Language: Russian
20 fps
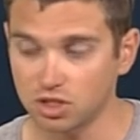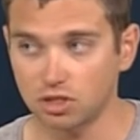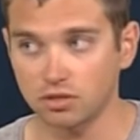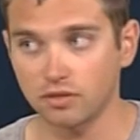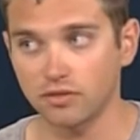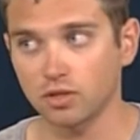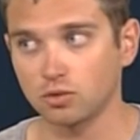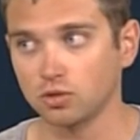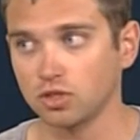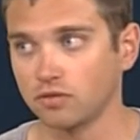что
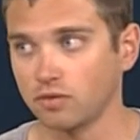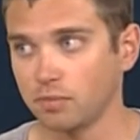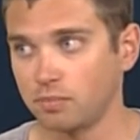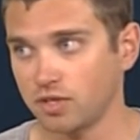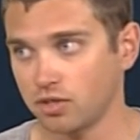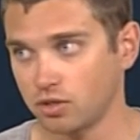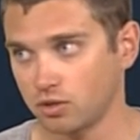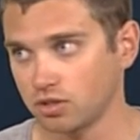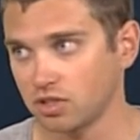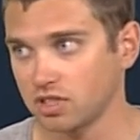человек уже,
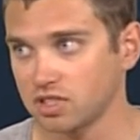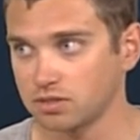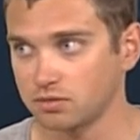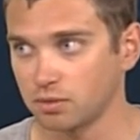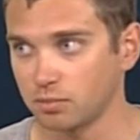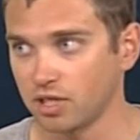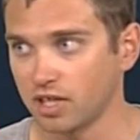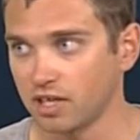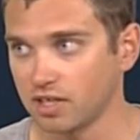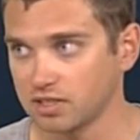во-первых, он
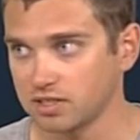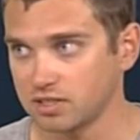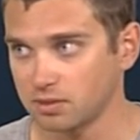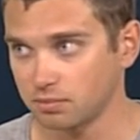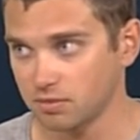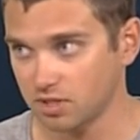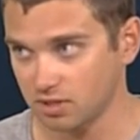расслабляется